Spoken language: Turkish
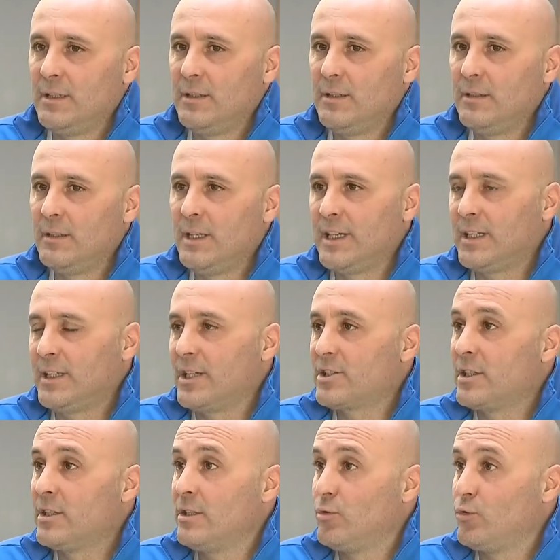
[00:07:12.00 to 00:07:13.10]
E,
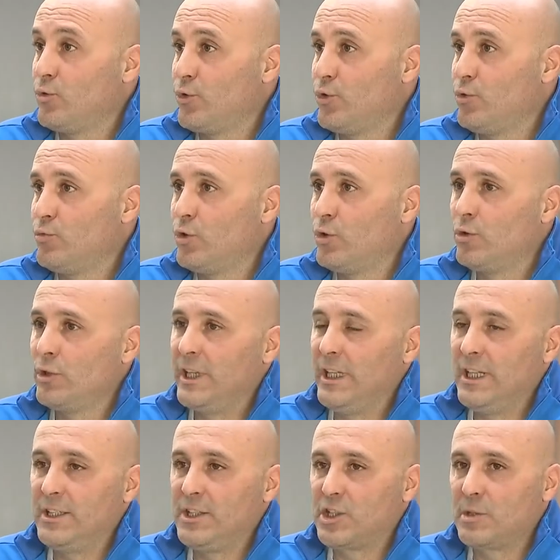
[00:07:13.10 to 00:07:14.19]
arkadaşlarıyla uyumu,
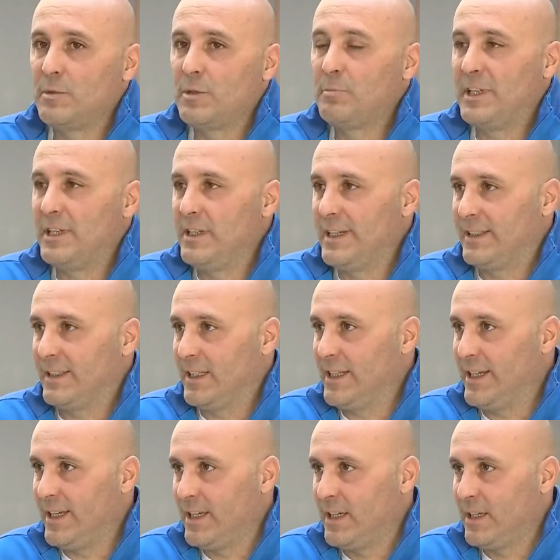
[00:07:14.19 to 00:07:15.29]
iletişimi,
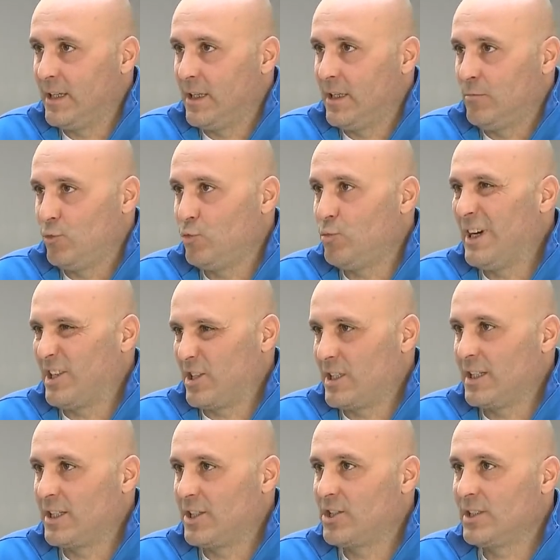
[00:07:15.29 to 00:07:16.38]
birlikteliği bu
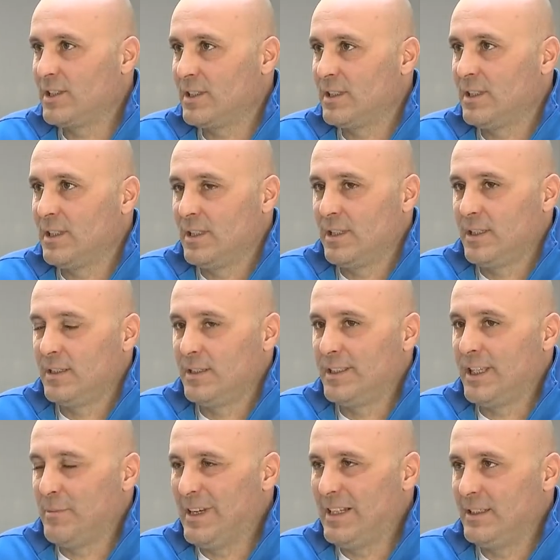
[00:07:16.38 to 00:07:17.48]
başlangıcın e,
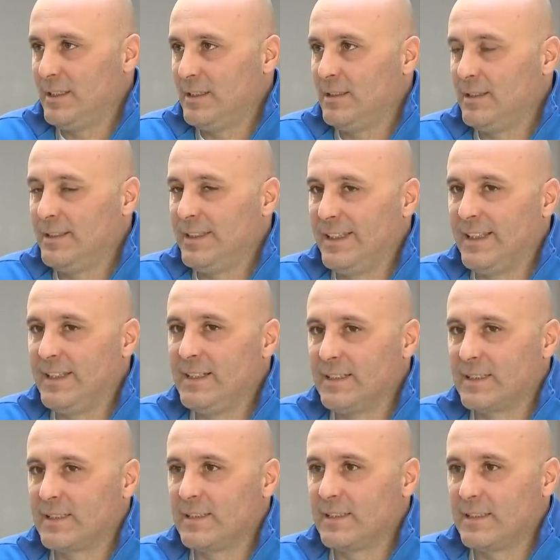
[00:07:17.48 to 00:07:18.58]
temel nedeni
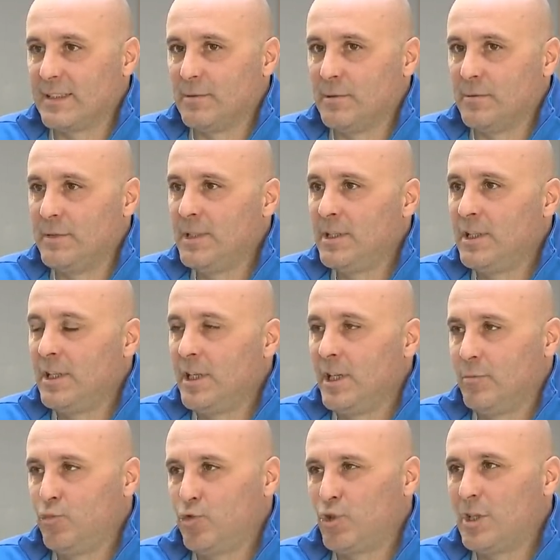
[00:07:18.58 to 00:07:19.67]
aslında sebebi.
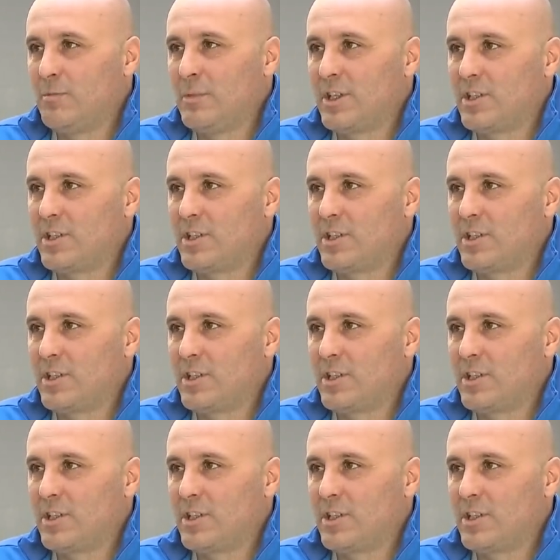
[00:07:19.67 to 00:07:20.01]
E, buradan